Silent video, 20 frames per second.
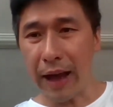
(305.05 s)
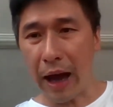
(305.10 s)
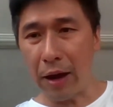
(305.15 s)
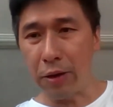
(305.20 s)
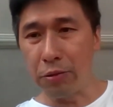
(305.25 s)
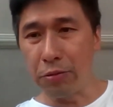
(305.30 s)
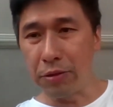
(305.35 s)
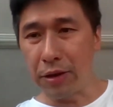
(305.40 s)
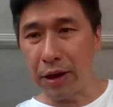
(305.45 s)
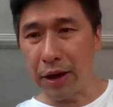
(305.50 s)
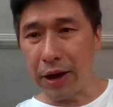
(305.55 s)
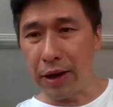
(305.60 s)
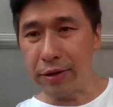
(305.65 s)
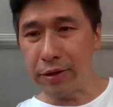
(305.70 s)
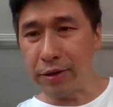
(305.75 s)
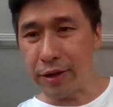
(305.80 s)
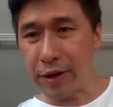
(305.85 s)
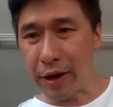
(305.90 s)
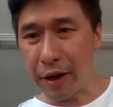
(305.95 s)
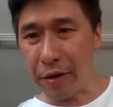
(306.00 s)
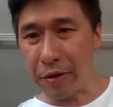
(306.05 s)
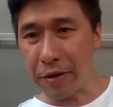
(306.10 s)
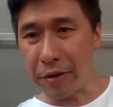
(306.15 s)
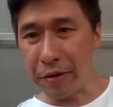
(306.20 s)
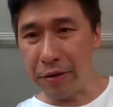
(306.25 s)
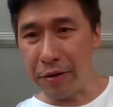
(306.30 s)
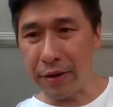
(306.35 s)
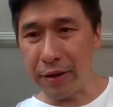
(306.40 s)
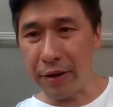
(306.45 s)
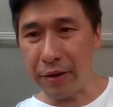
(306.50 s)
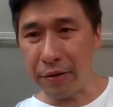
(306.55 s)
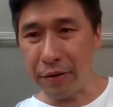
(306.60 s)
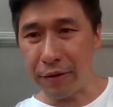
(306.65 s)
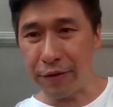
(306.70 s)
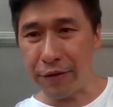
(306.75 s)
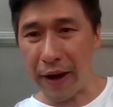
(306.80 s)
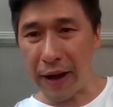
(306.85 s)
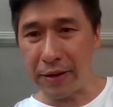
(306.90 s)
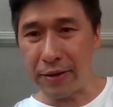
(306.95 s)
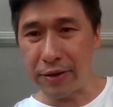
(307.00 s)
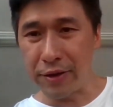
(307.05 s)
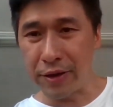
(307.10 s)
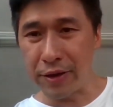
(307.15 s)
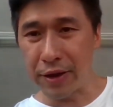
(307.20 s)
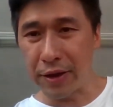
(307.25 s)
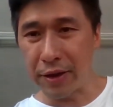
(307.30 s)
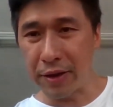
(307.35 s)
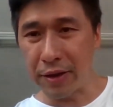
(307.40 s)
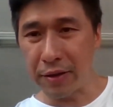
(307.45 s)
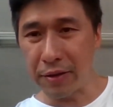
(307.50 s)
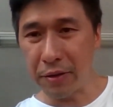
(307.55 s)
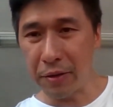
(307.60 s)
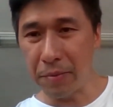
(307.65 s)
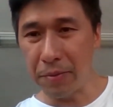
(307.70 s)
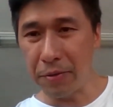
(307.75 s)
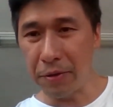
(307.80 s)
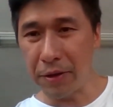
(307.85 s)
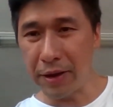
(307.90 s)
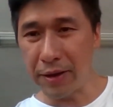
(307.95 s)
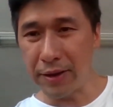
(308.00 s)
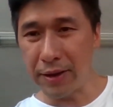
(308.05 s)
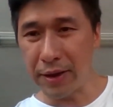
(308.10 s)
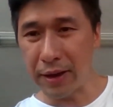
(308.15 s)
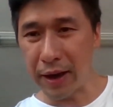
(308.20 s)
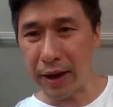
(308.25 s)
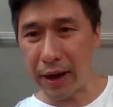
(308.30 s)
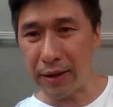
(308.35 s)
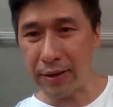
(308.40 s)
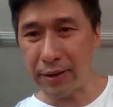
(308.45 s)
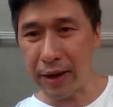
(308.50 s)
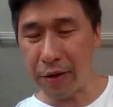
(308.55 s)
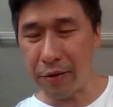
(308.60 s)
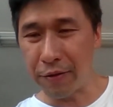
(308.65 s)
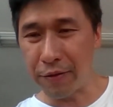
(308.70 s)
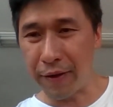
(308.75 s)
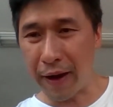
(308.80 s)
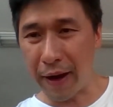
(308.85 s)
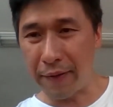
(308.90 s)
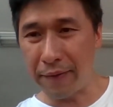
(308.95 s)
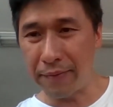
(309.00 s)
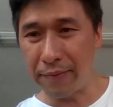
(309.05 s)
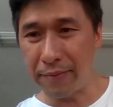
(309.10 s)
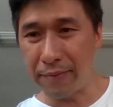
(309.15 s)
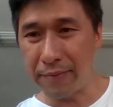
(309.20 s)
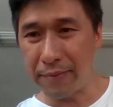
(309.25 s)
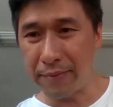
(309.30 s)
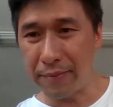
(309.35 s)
大陆人只要有一口饭吃都不会起来造反，